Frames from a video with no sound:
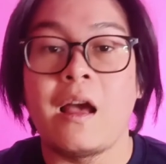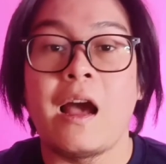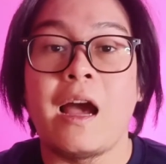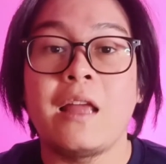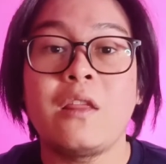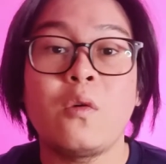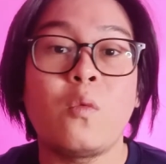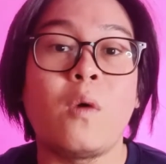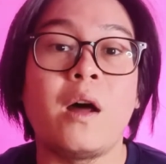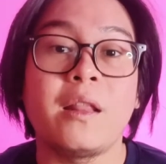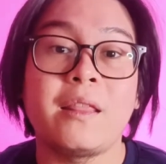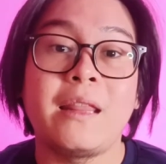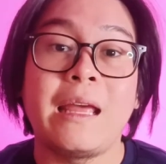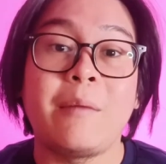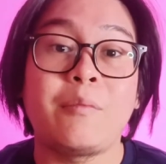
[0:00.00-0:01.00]
I don't want
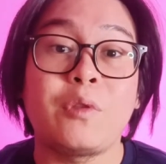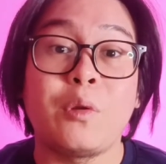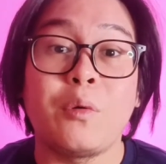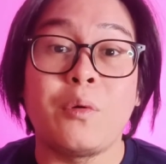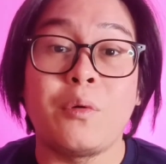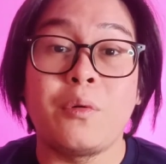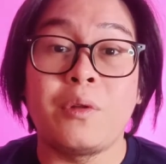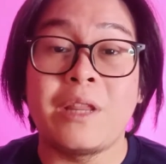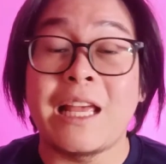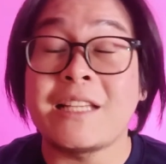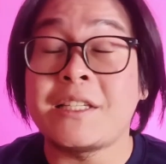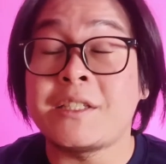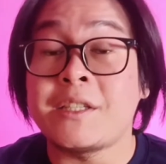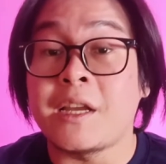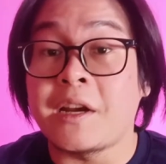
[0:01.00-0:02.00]
them to
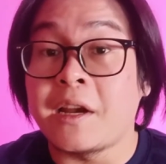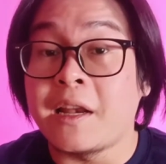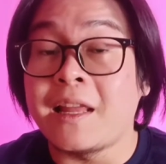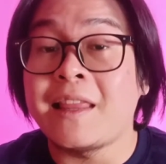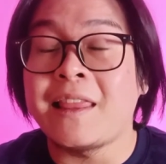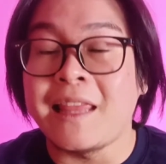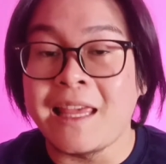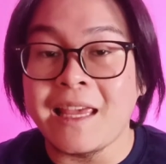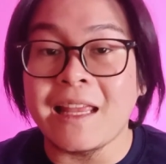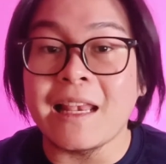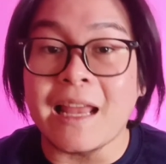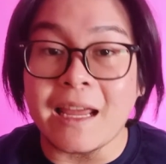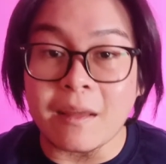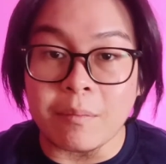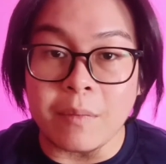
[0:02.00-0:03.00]
necessarily think
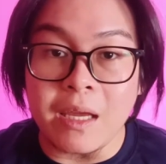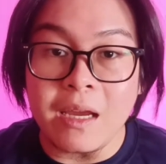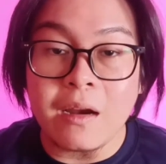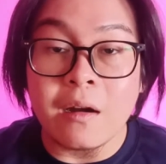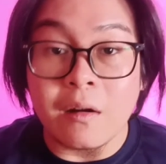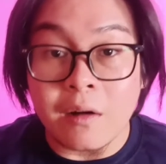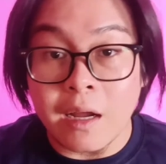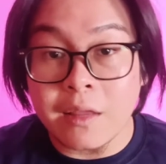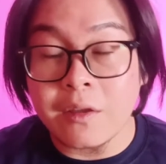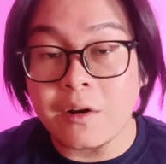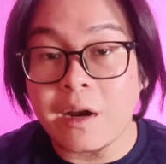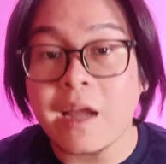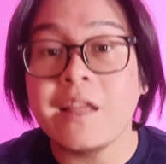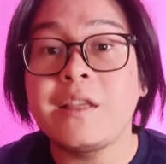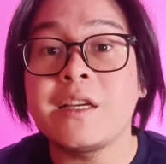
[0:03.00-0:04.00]
like me. Rather,
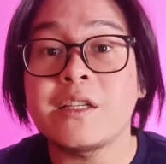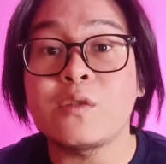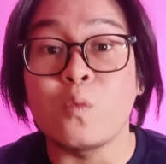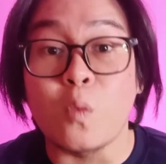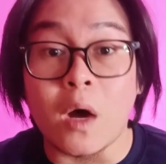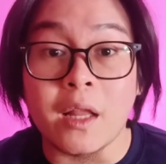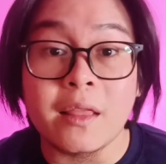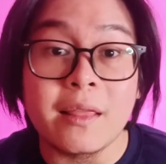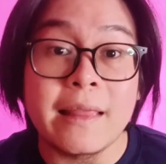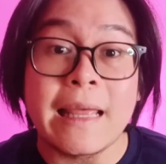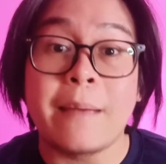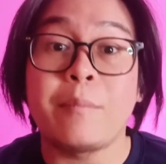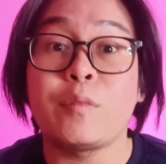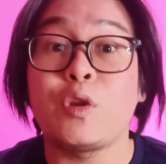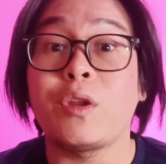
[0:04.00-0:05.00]
I just want
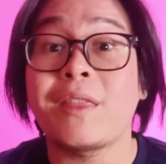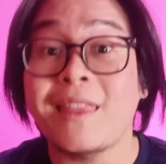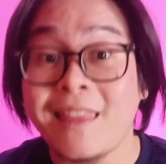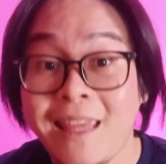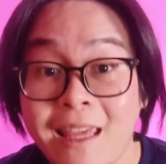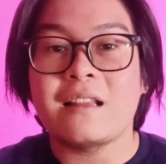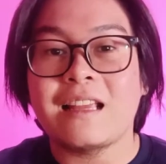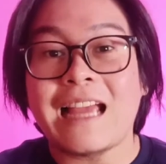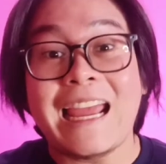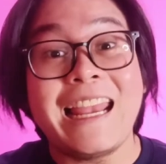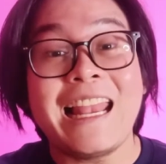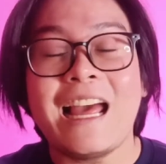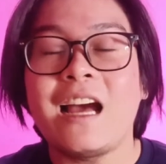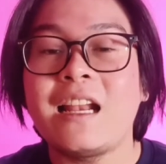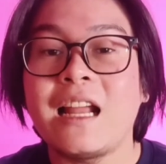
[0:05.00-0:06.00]
them to think.
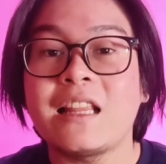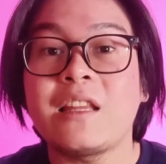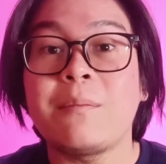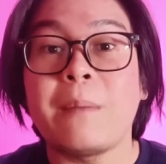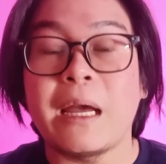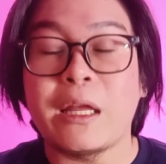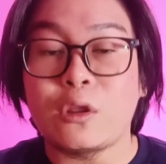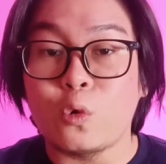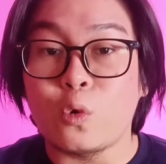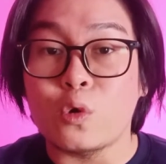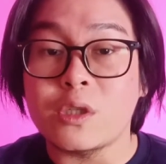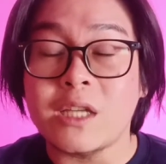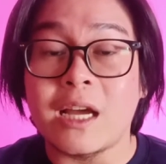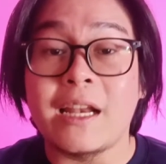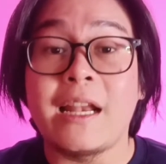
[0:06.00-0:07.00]
Kailangan natin maituro
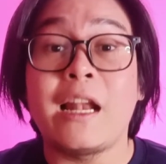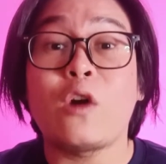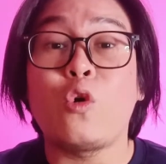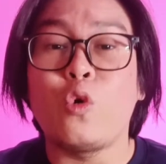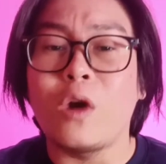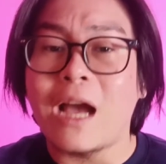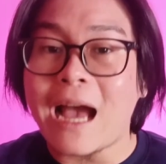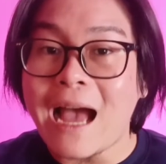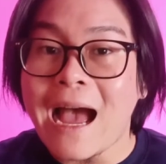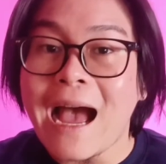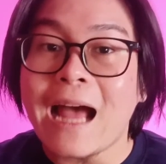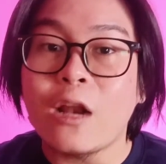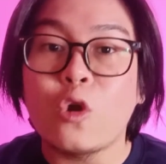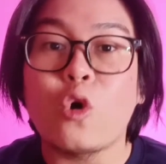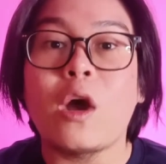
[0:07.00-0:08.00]
sa kanila kung
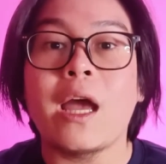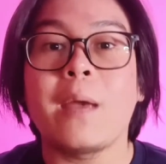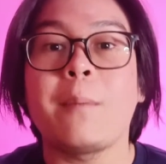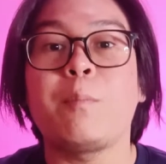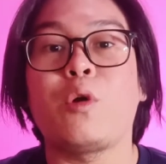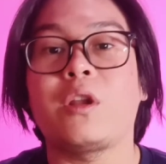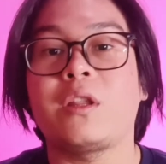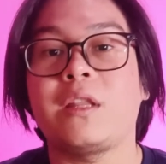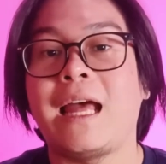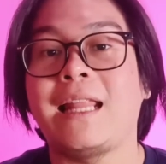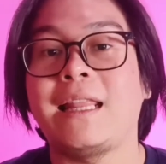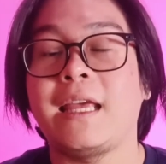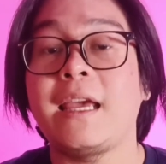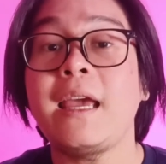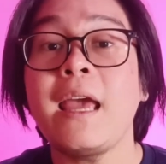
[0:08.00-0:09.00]
gaano
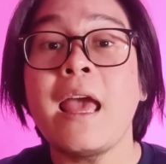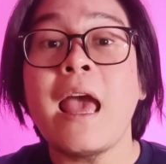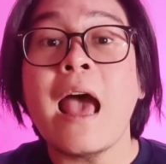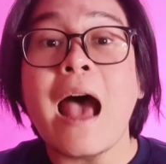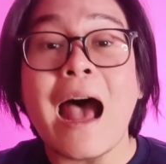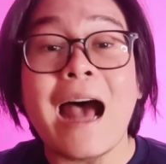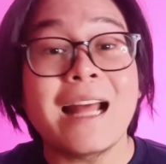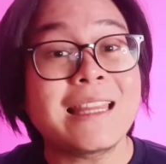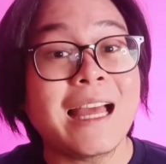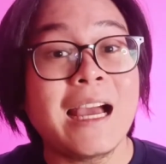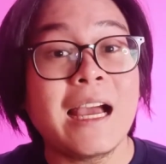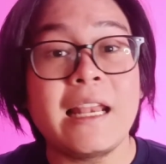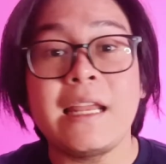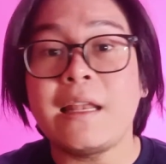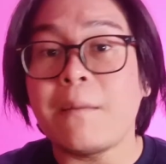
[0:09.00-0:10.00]
ka-importante ang
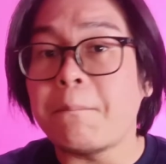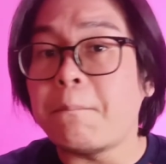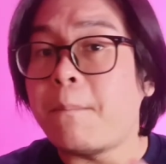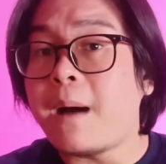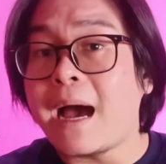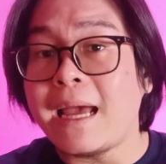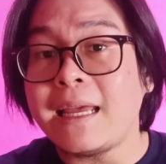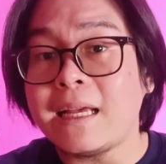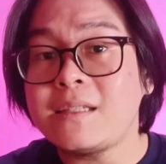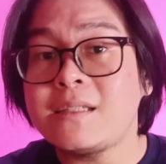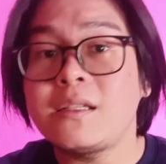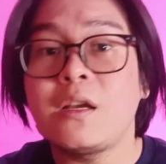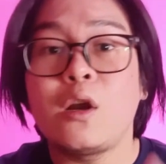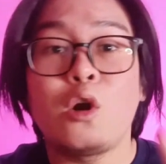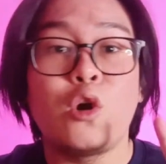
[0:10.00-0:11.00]
tanggalin ng bias,
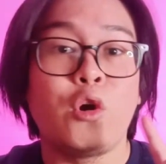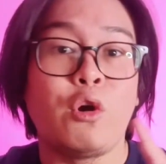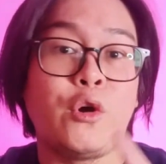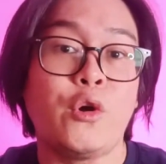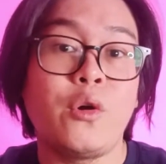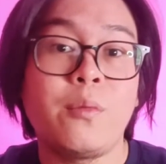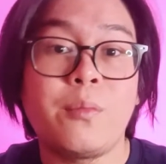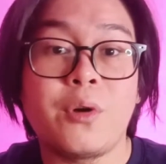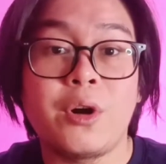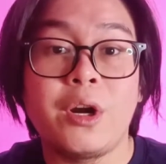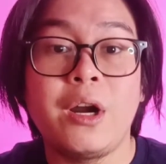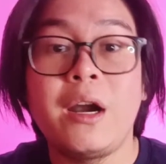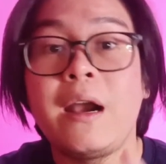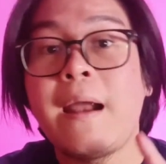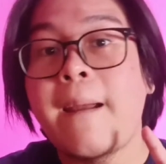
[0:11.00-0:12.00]

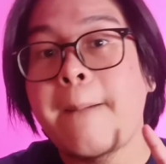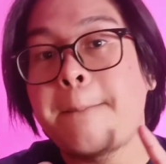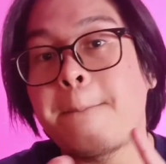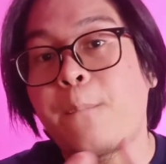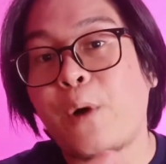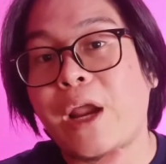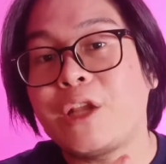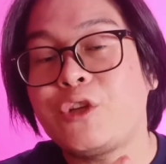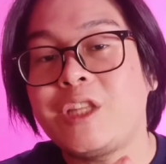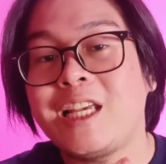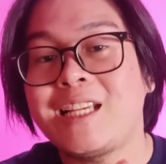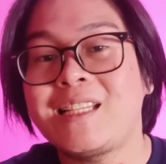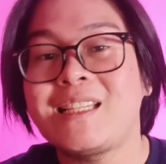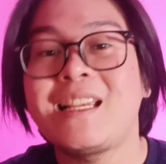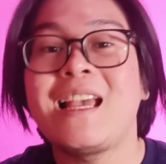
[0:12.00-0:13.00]
rumor,
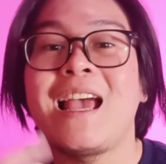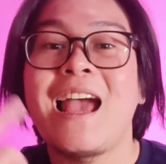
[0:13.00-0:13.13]
prejudice,